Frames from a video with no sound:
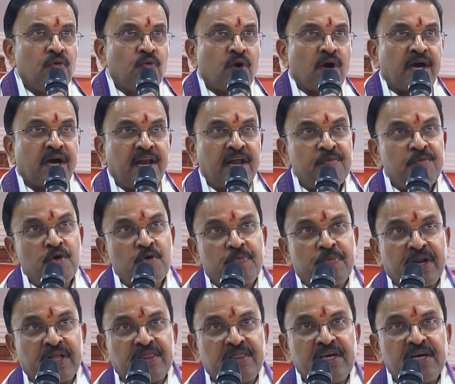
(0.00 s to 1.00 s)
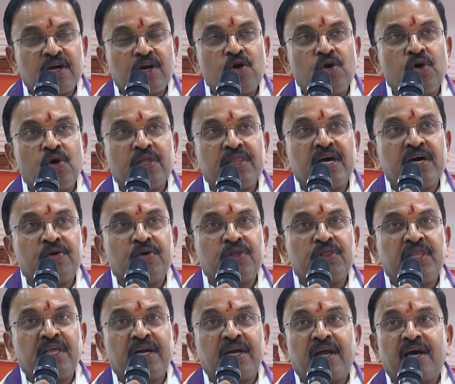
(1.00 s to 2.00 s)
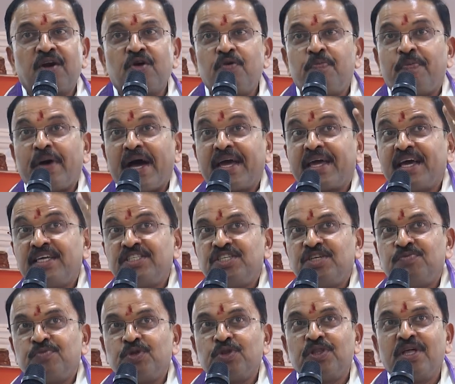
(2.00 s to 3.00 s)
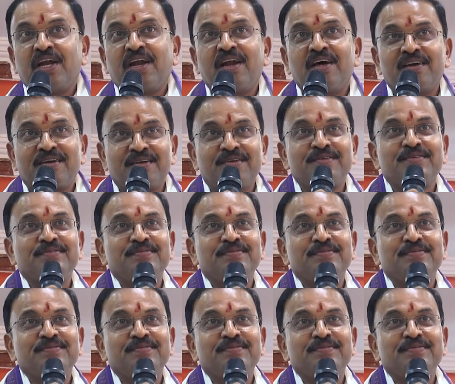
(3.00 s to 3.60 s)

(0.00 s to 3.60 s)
ఒకరేమో ప్రత్యేక హోదా వద్దన్నారు ప్యాకేజీ ముద్దన్నారు